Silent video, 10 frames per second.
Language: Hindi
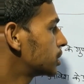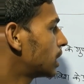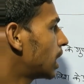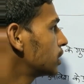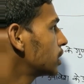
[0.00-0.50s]

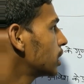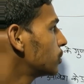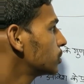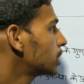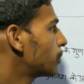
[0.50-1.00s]
सिद्धांत क्या
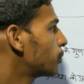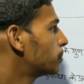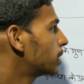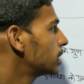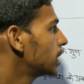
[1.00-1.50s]
होता है वो
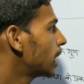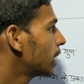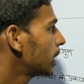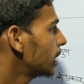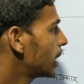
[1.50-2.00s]
पढ़ लिया
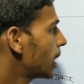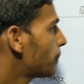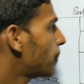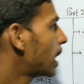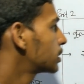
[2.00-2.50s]
है
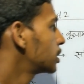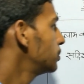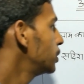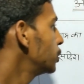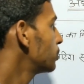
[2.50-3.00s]
पार्ट
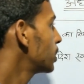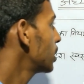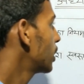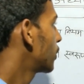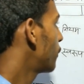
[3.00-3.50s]
थ्री वीडियो
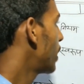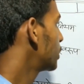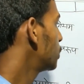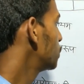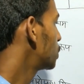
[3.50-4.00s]
में
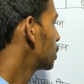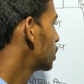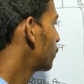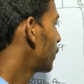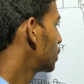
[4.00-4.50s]
वैद्युत
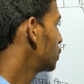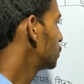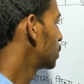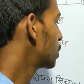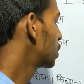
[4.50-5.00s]
क्षेत्र
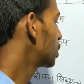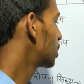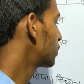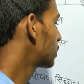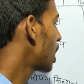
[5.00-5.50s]
वैद्युत क्षेत्र की
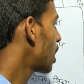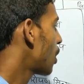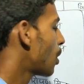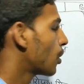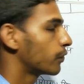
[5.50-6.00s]
तीव्रता
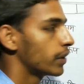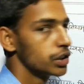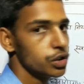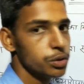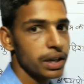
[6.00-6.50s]
और
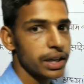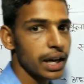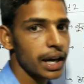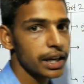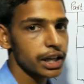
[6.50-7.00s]
वैद्युत बल
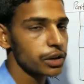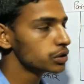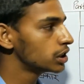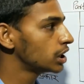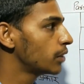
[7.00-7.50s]
रेखाएं क्या
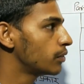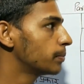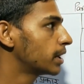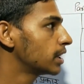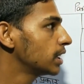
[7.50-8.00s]
होती है वे
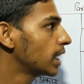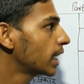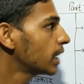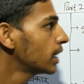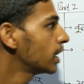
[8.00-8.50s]
पढ़ लिया है